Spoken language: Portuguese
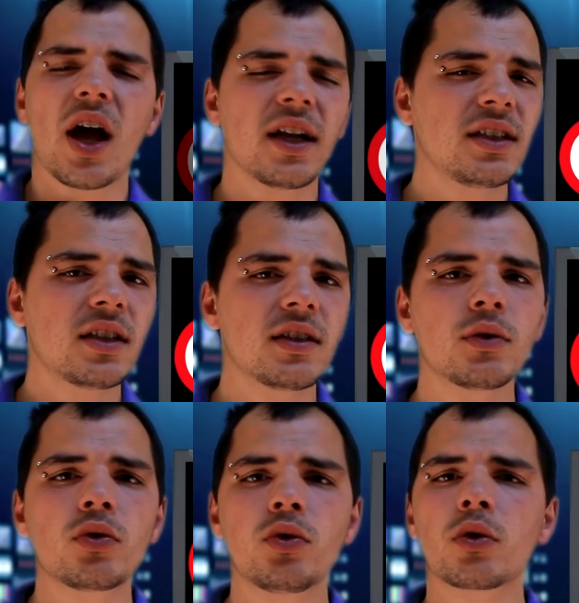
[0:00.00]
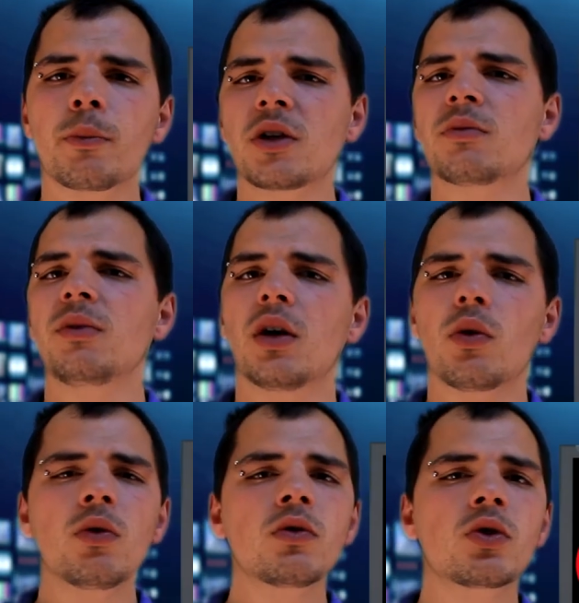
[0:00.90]
A Nintendo anunciou que no próximo dia
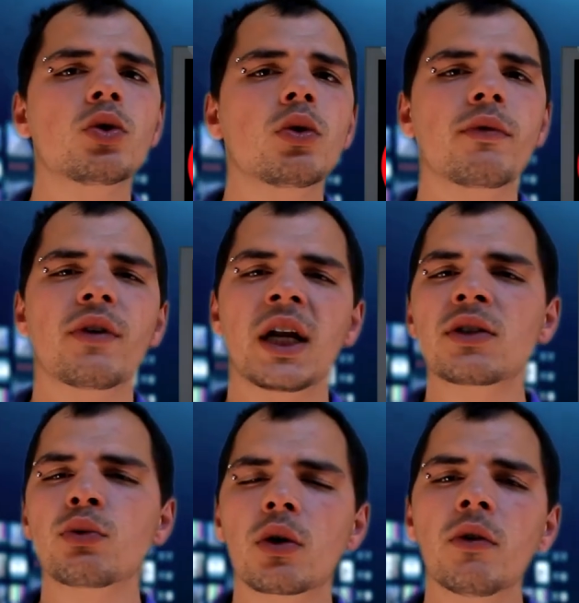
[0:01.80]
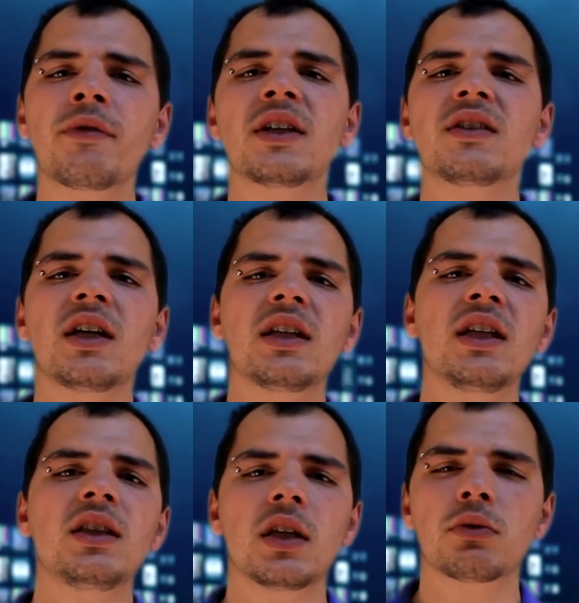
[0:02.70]
11 de junho fará a sua conferência
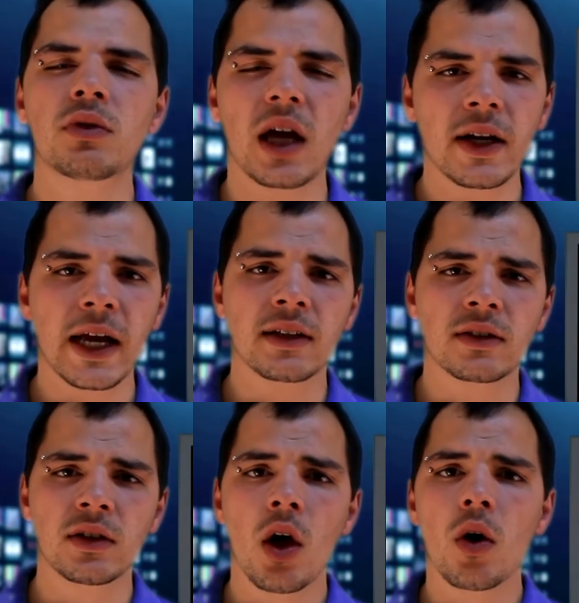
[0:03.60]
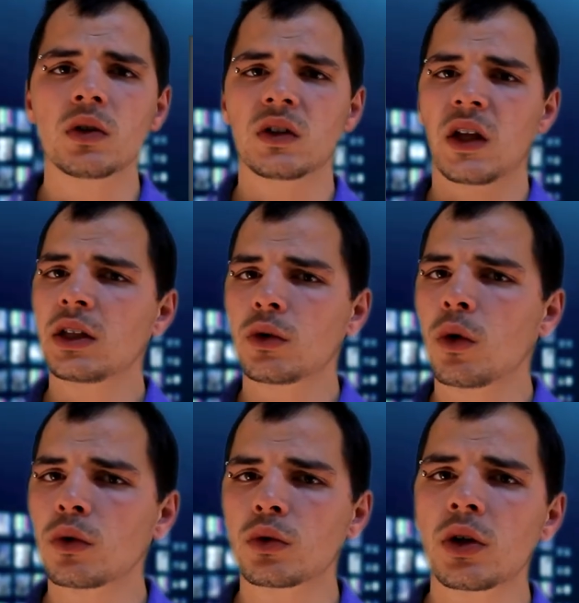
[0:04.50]
Nintendo Direct, onde, entre
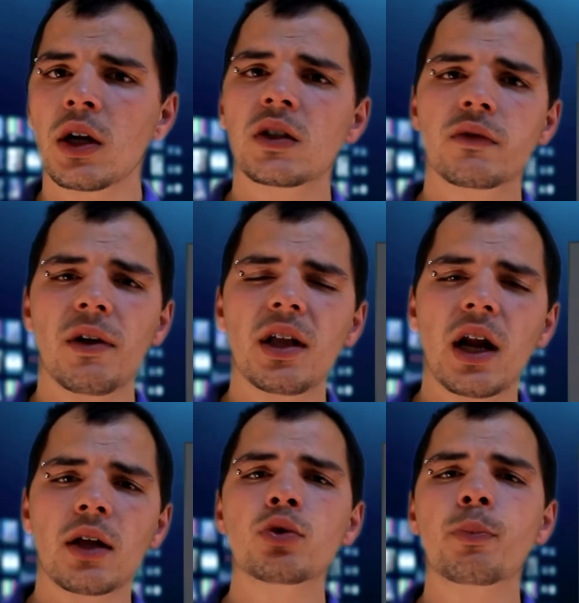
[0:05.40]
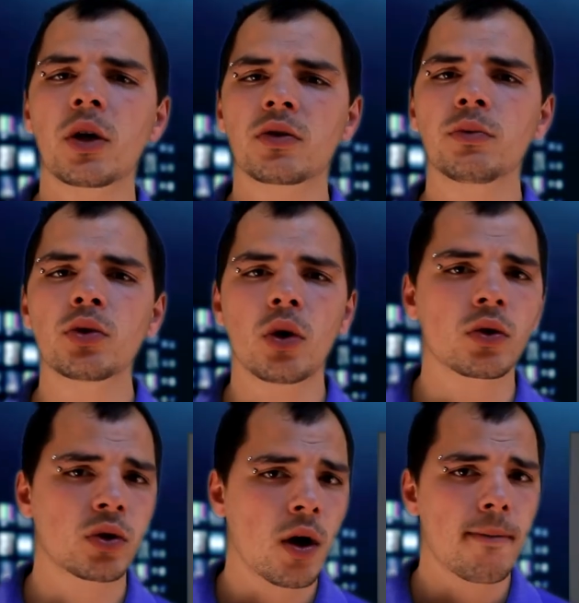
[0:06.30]
outros, se falará dos próximos
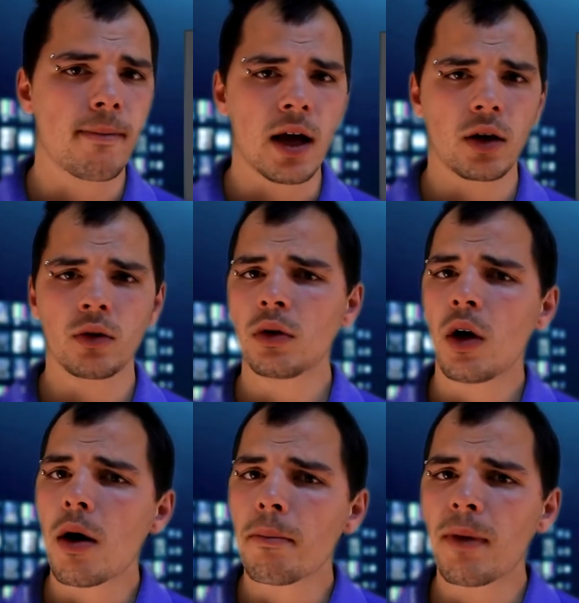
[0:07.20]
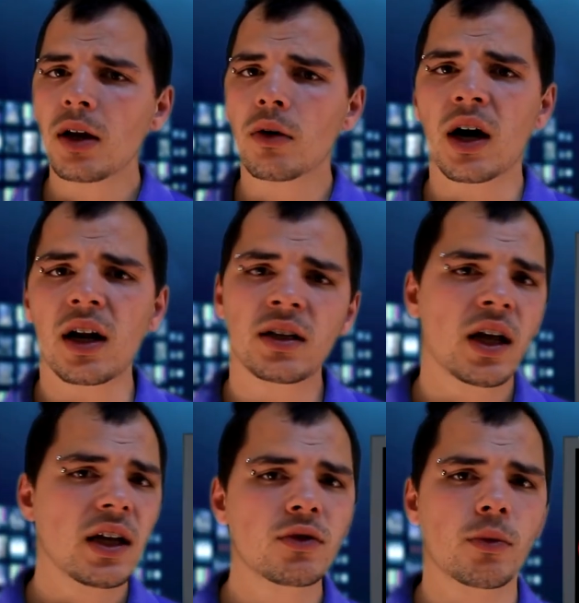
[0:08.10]
jogos Mario, Mario Kart
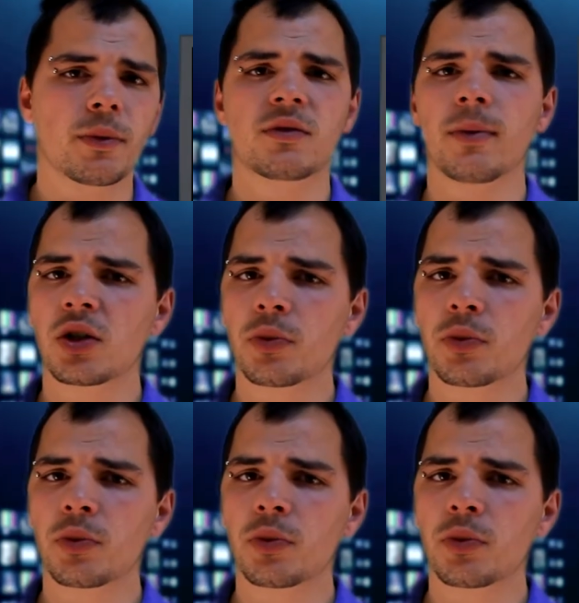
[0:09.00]
e Super Smash